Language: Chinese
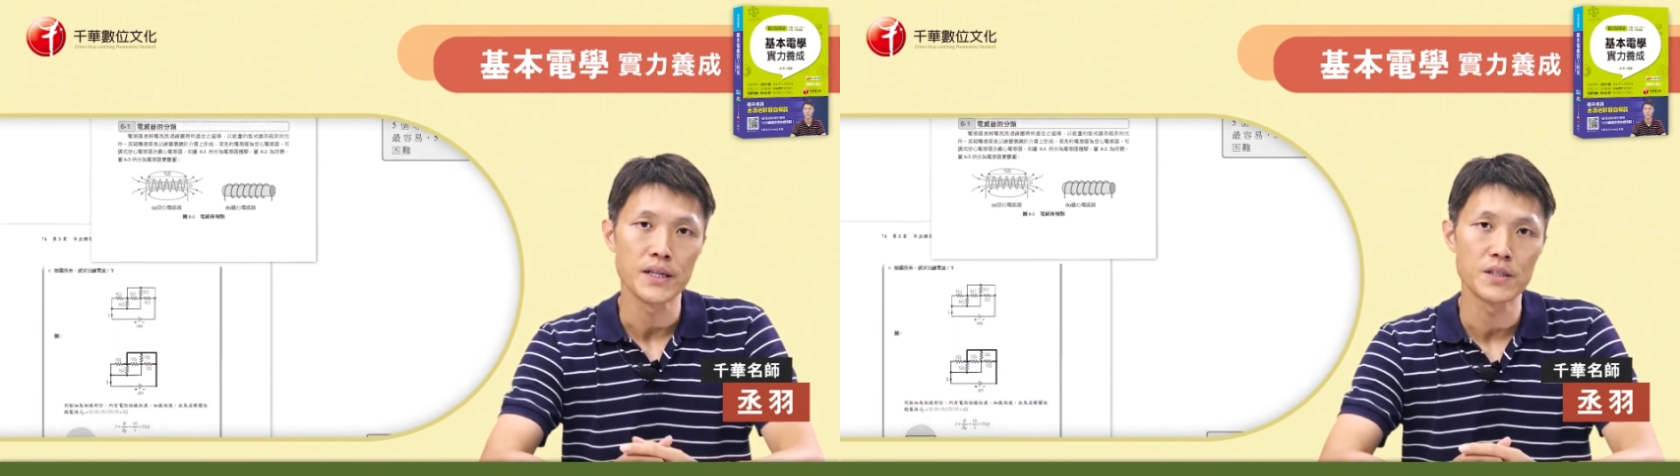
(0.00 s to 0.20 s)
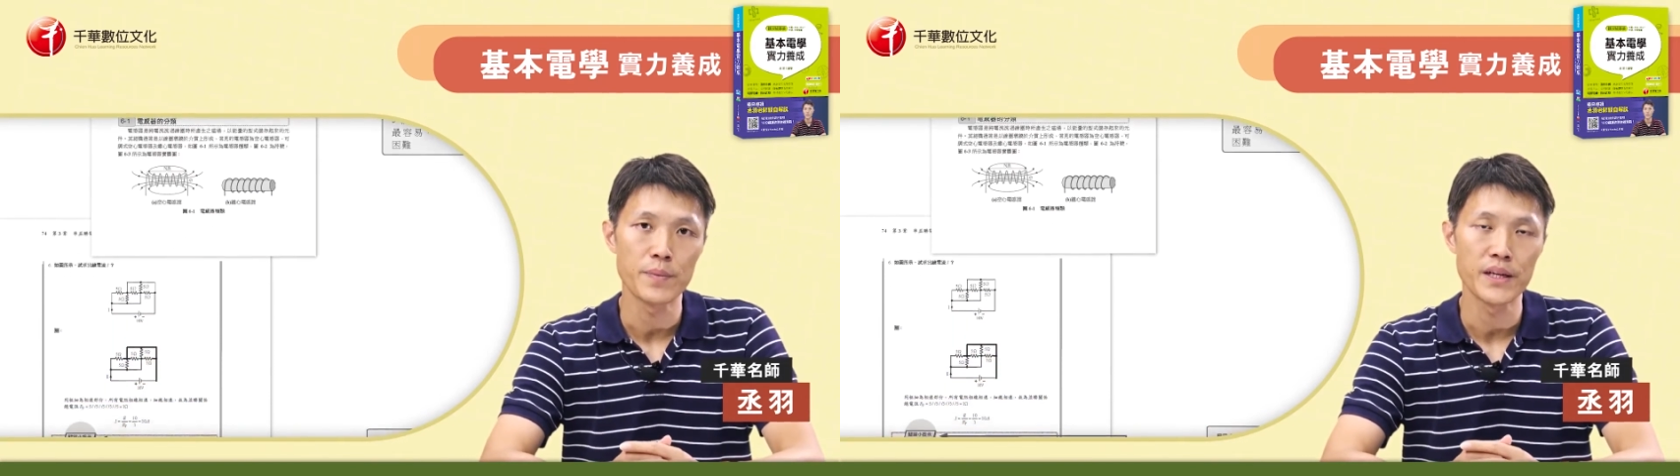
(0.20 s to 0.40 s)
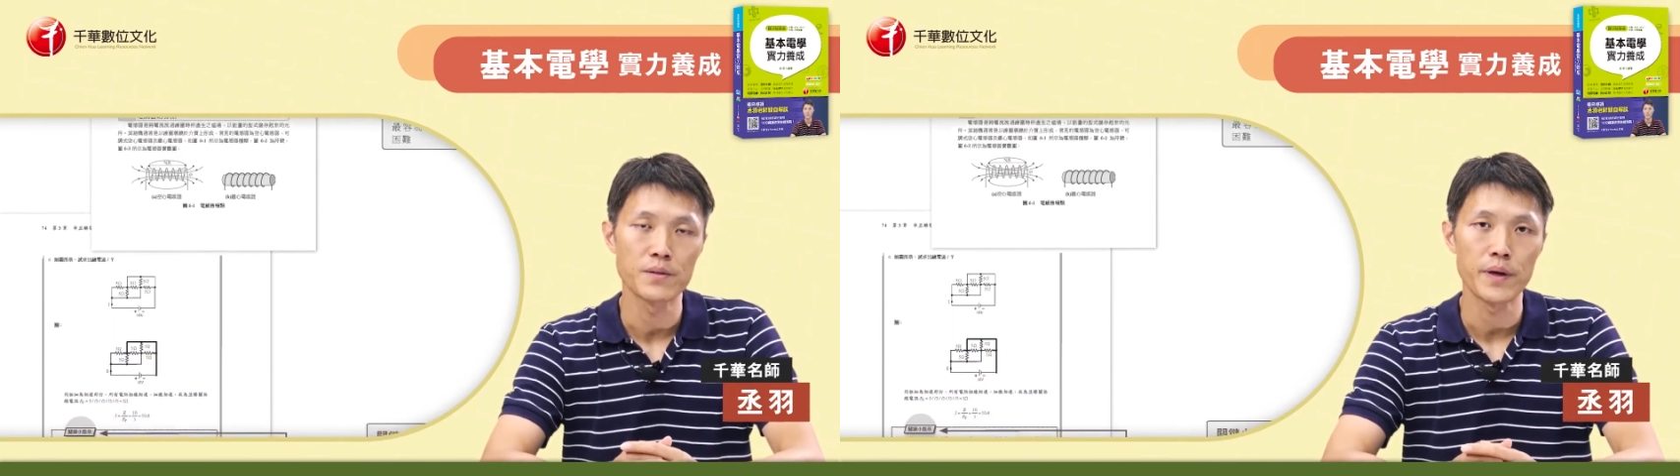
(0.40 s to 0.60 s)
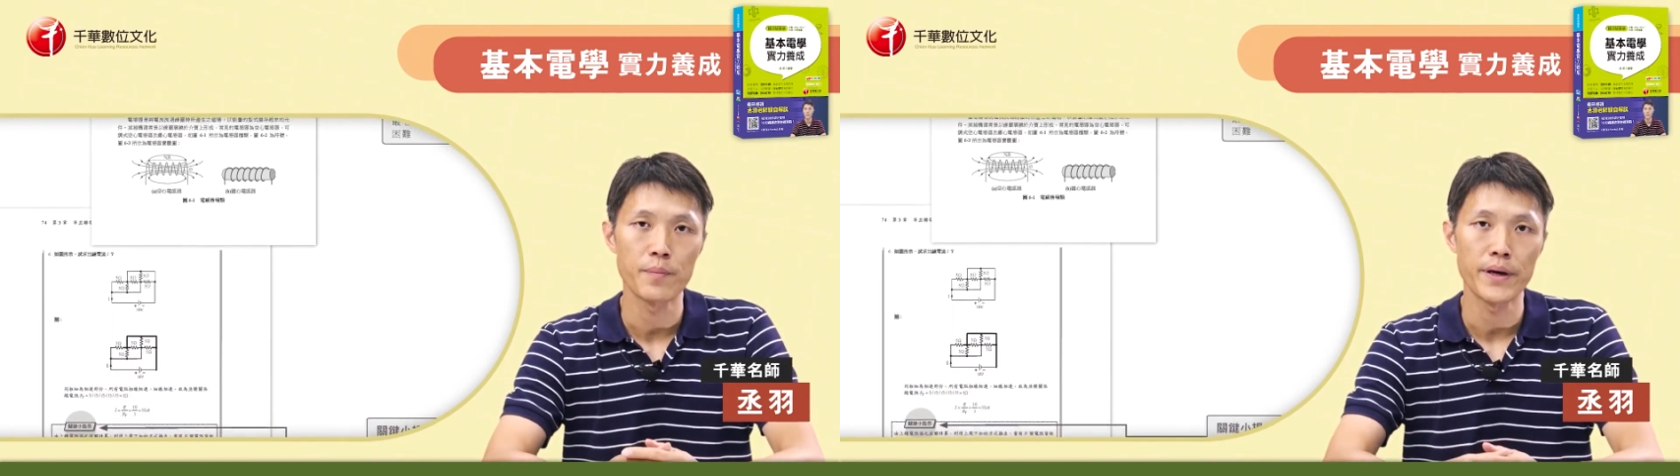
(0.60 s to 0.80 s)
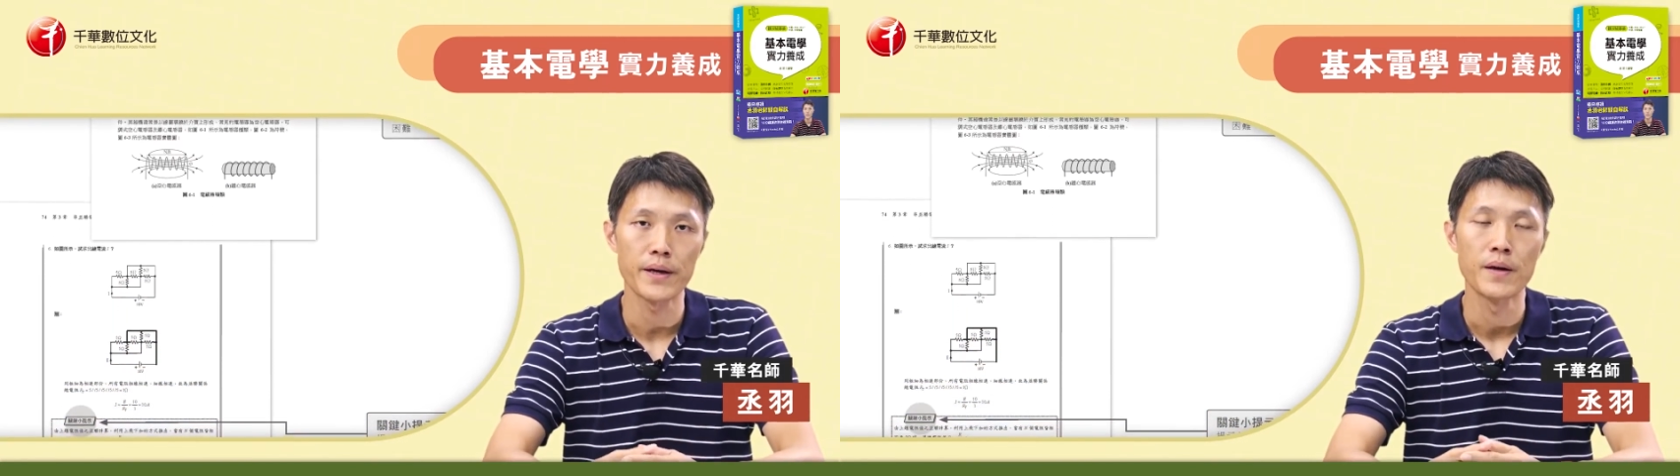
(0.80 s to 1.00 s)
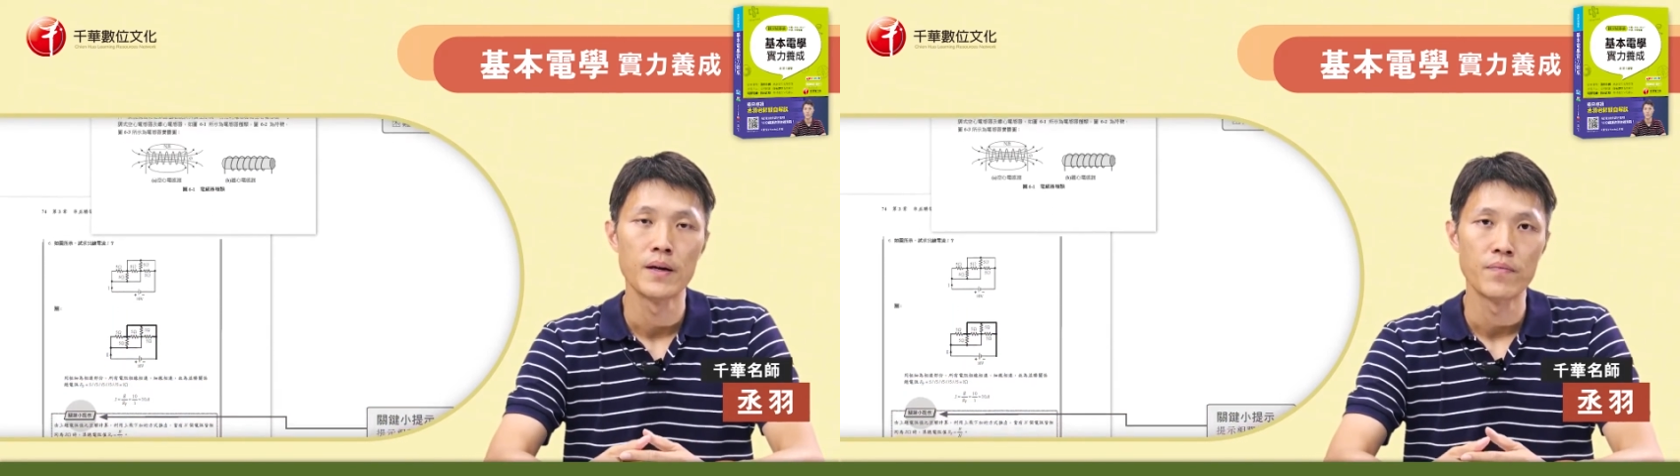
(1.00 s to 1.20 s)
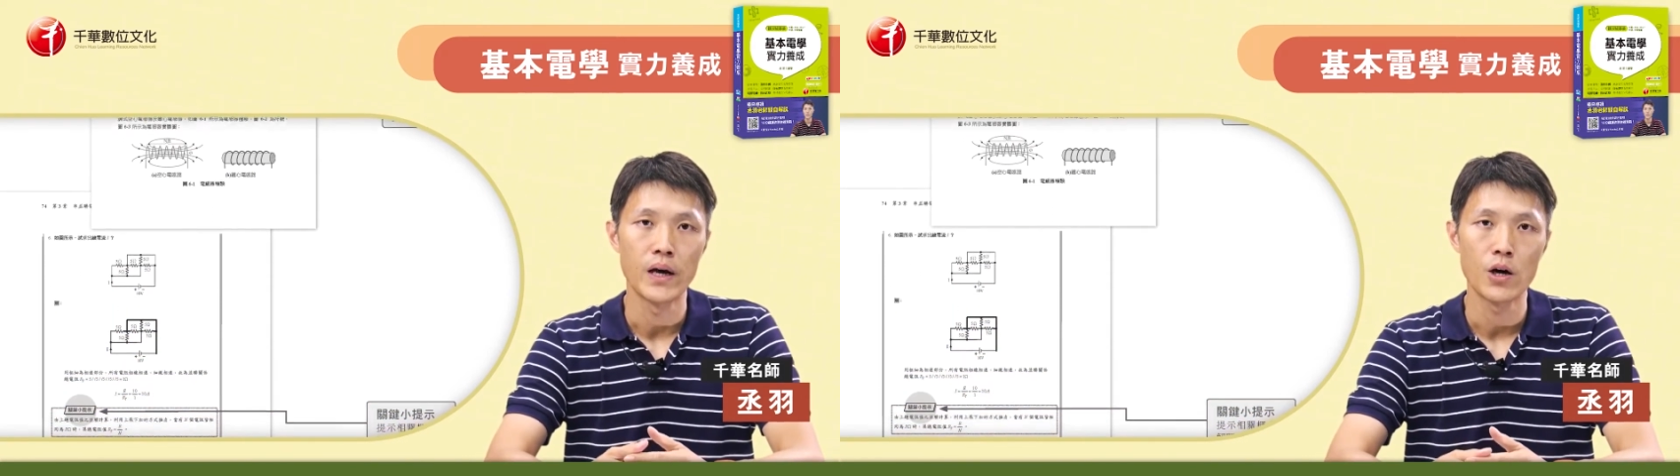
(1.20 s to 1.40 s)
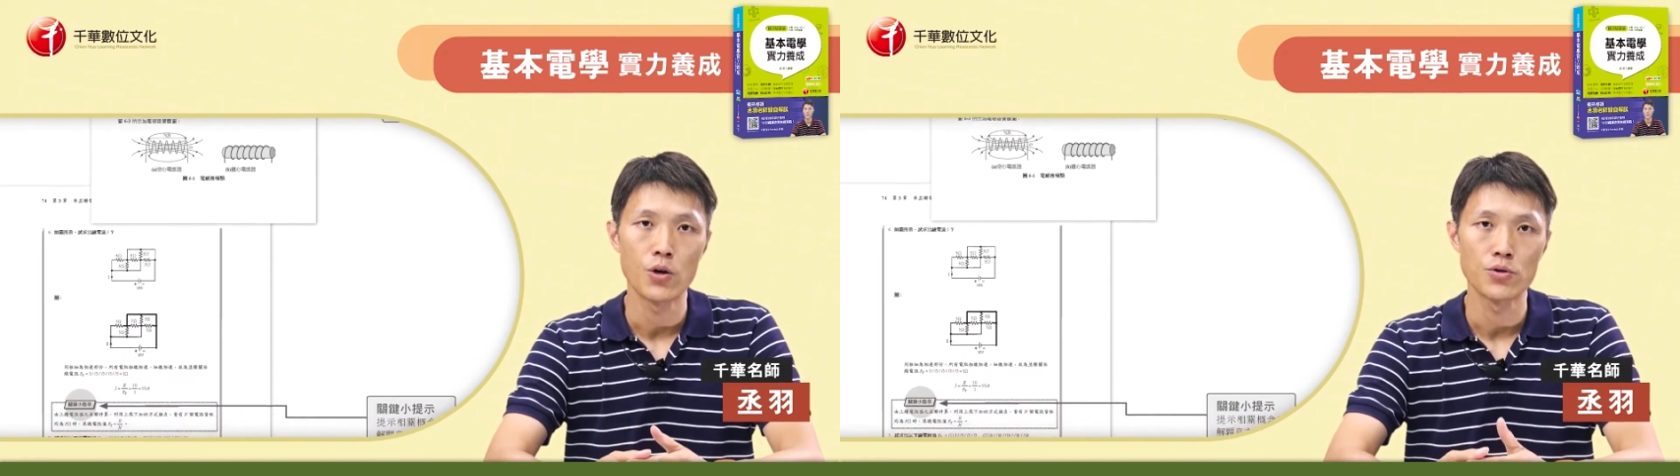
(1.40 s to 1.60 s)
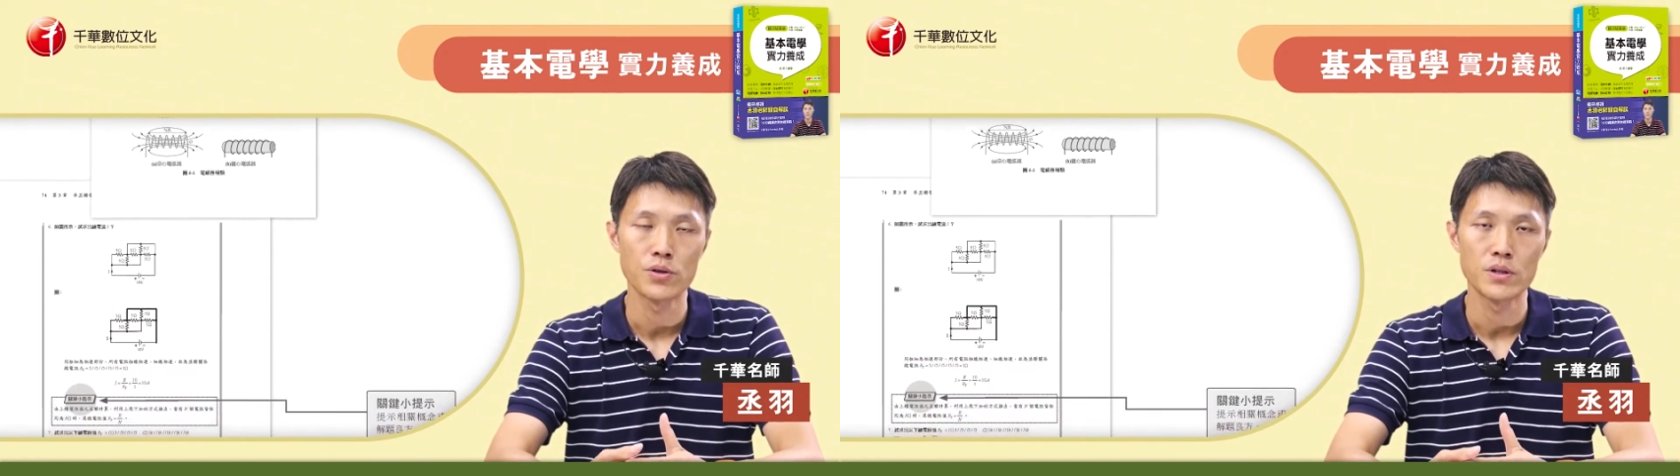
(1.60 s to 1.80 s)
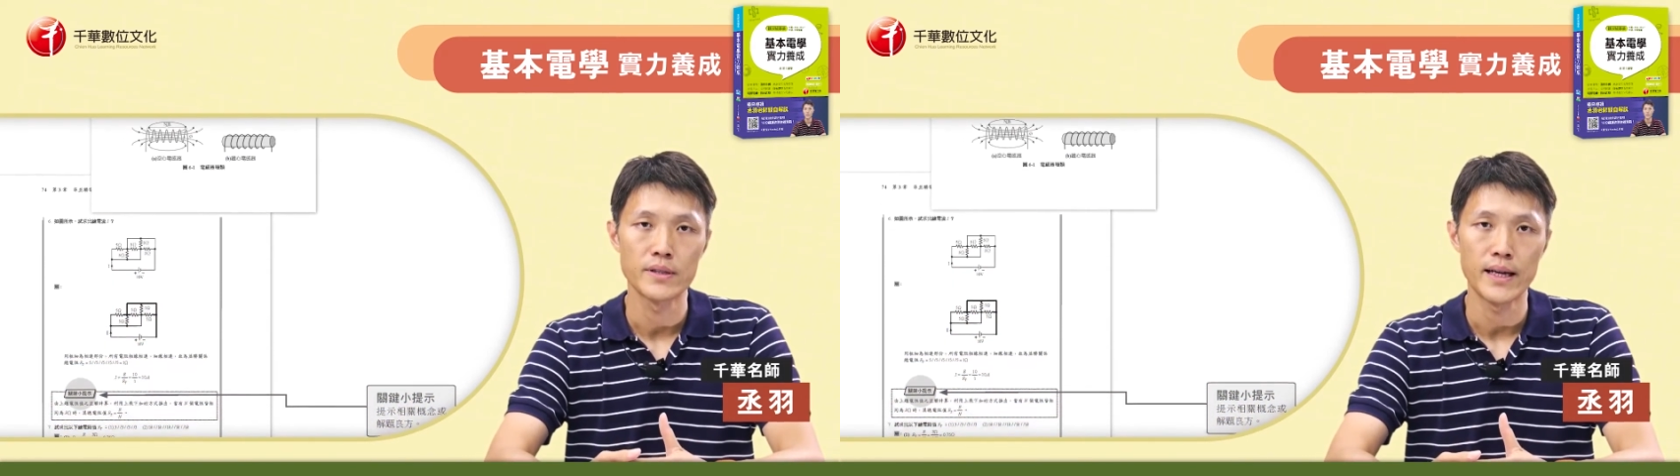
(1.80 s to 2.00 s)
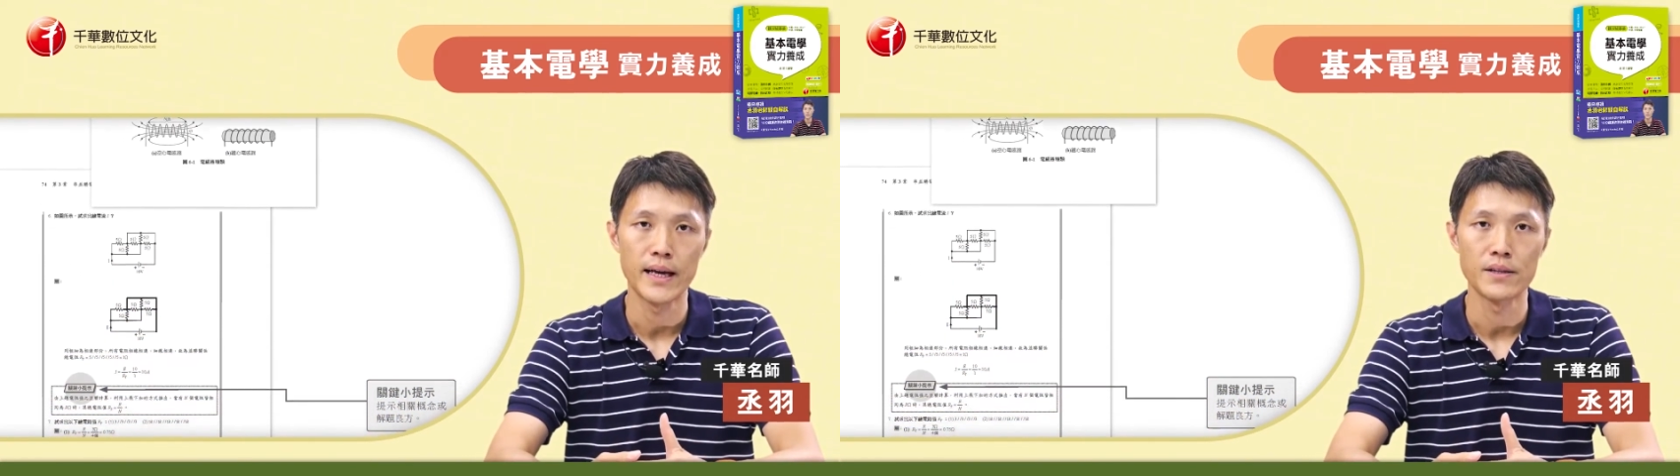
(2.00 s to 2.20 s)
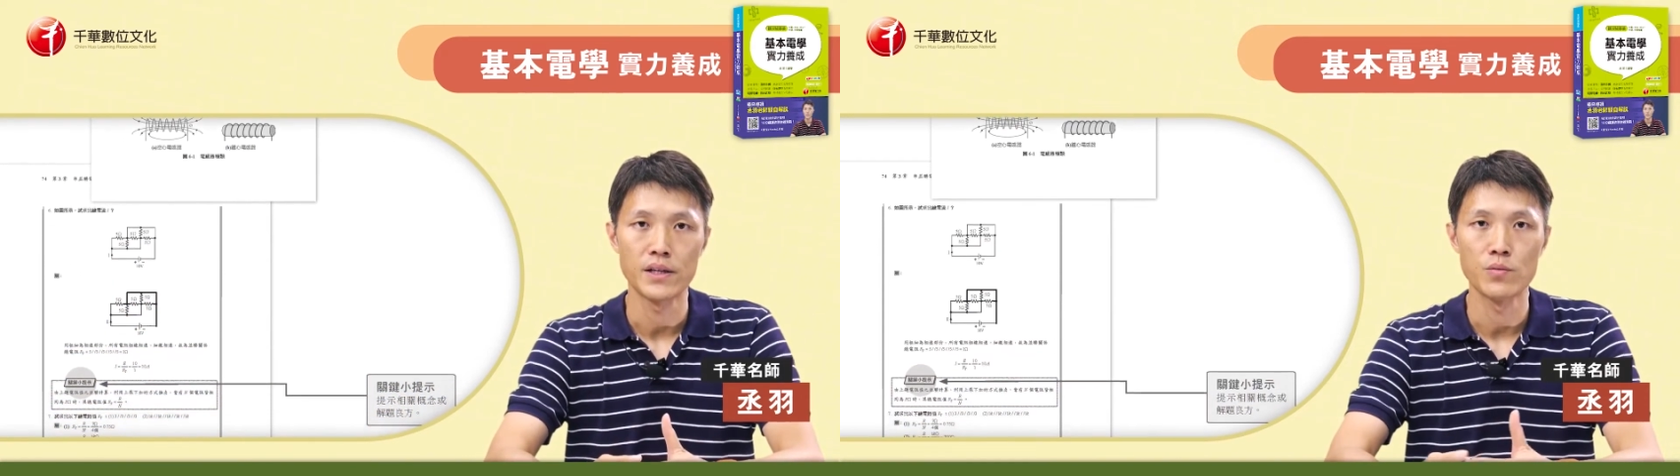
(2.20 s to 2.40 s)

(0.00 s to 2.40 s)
一直背一直背背，然后就是再来